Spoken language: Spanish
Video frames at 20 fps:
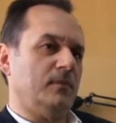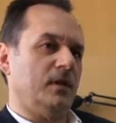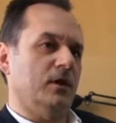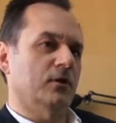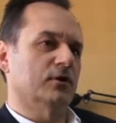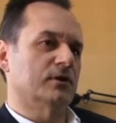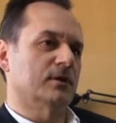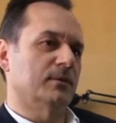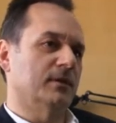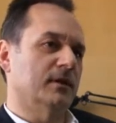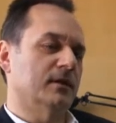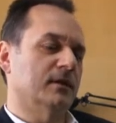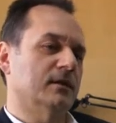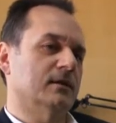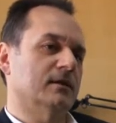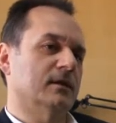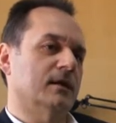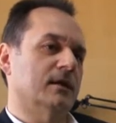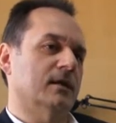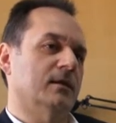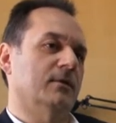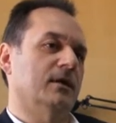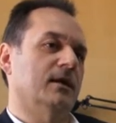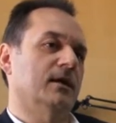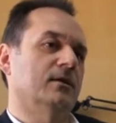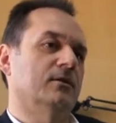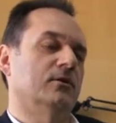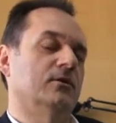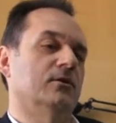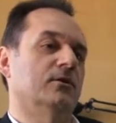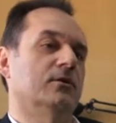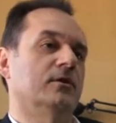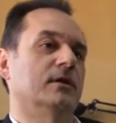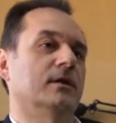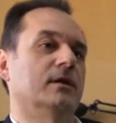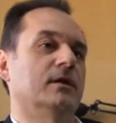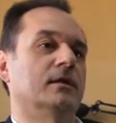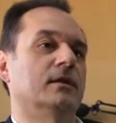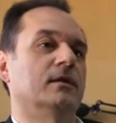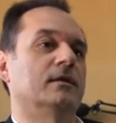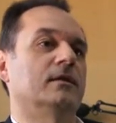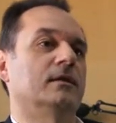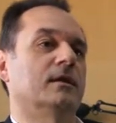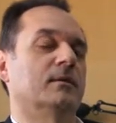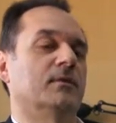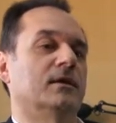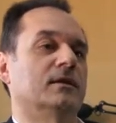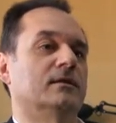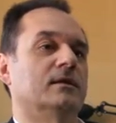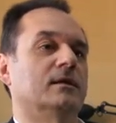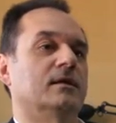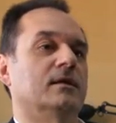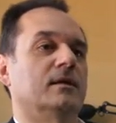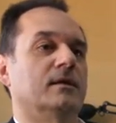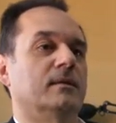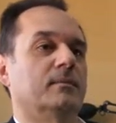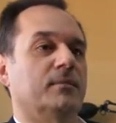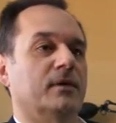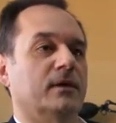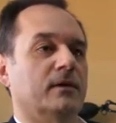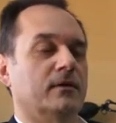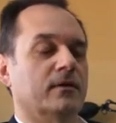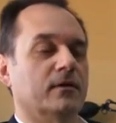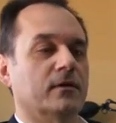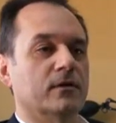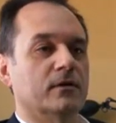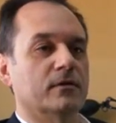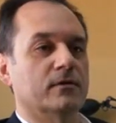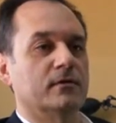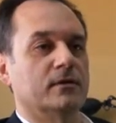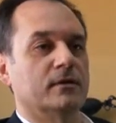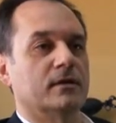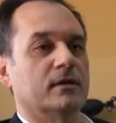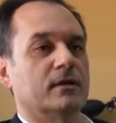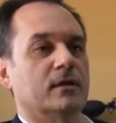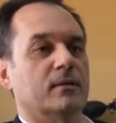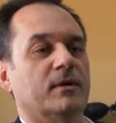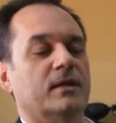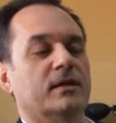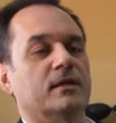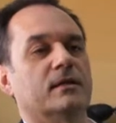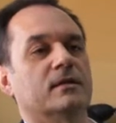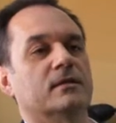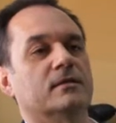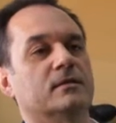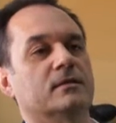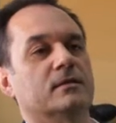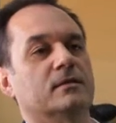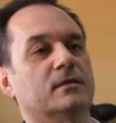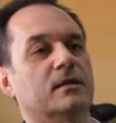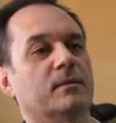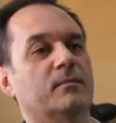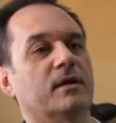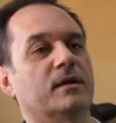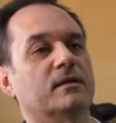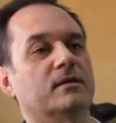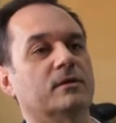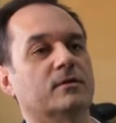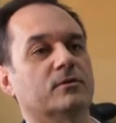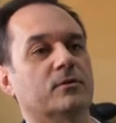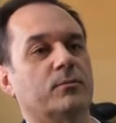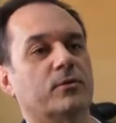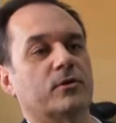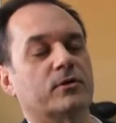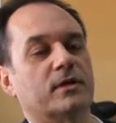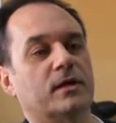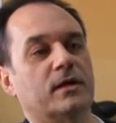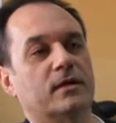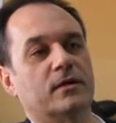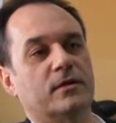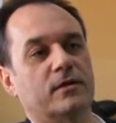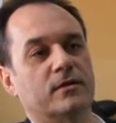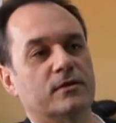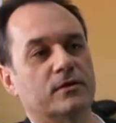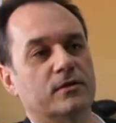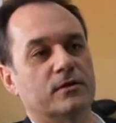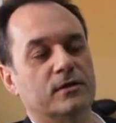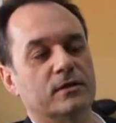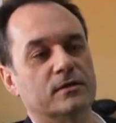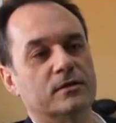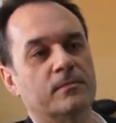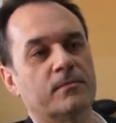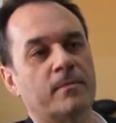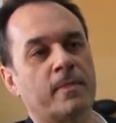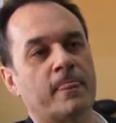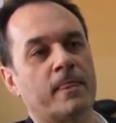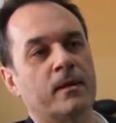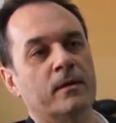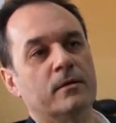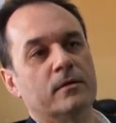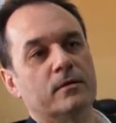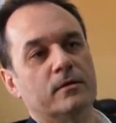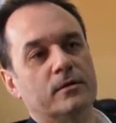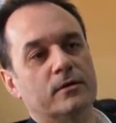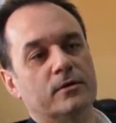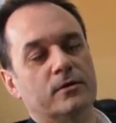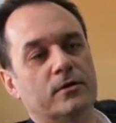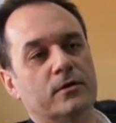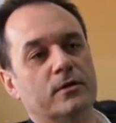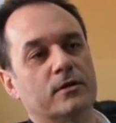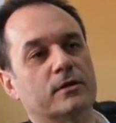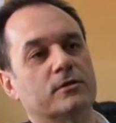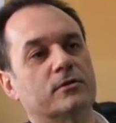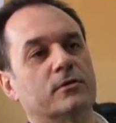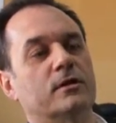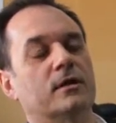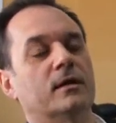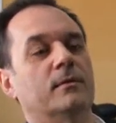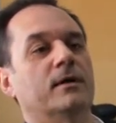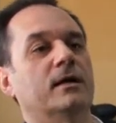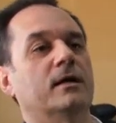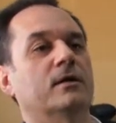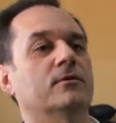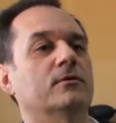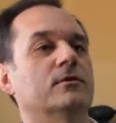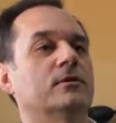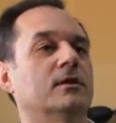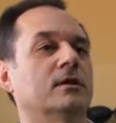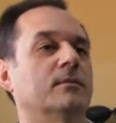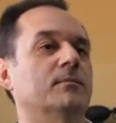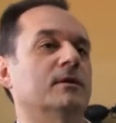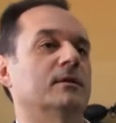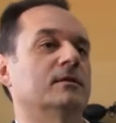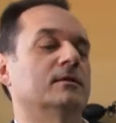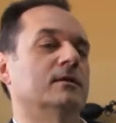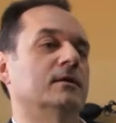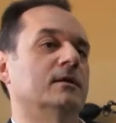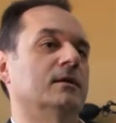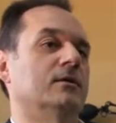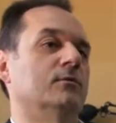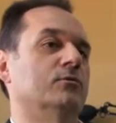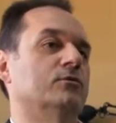José Vicente está trabajando en temas de predicción y en temas de sistemas de soporte a las decisiones. Y yo que estoy trabajando en temas de